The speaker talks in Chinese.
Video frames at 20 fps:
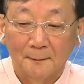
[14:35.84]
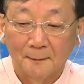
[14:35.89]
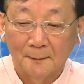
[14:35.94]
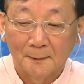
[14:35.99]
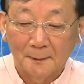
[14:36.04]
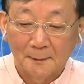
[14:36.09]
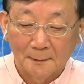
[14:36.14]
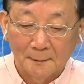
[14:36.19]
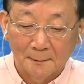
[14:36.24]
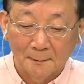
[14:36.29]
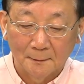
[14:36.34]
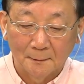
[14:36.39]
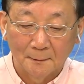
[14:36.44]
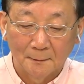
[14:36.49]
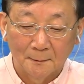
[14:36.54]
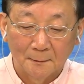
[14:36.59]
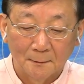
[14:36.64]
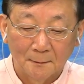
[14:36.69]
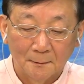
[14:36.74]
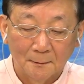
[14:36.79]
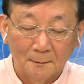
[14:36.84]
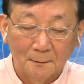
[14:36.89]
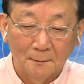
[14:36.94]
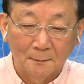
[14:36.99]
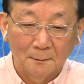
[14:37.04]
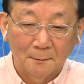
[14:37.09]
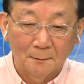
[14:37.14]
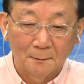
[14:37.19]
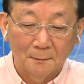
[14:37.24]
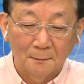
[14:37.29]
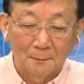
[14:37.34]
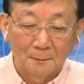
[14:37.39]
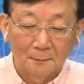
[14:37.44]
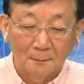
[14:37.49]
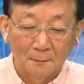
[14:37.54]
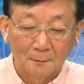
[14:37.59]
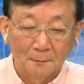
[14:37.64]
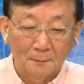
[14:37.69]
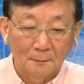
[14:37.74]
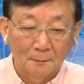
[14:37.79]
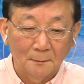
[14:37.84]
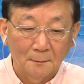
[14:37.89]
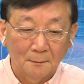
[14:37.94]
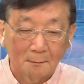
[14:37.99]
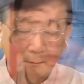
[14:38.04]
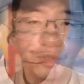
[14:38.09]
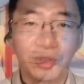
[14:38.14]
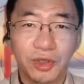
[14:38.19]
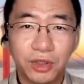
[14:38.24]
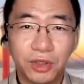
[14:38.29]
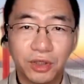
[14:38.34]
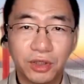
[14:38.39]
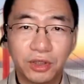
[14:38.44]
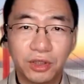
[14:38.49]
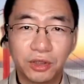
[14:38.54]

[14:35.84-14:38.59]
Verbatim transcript: 嗯，呃，我觉得我个人还是很幸运的，